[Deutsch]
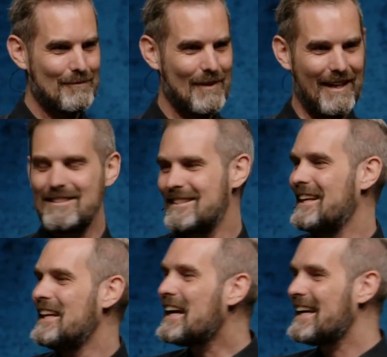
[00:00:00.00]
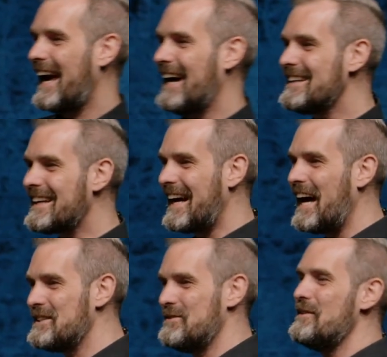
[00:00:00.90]
Ist die gleiche
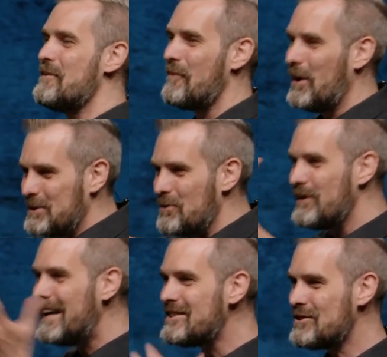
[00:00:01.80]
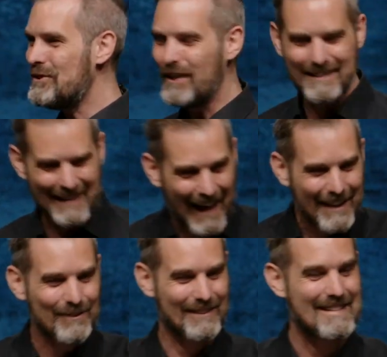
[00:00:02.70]
Herrlichkeit, wie man mal darauf einsteuert?
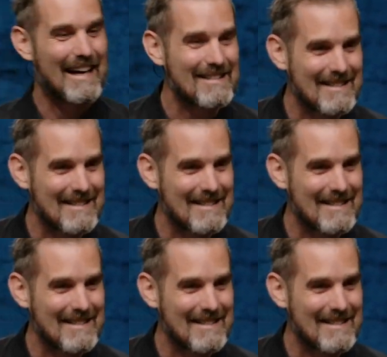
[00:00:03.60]
Nein. Und das heißt das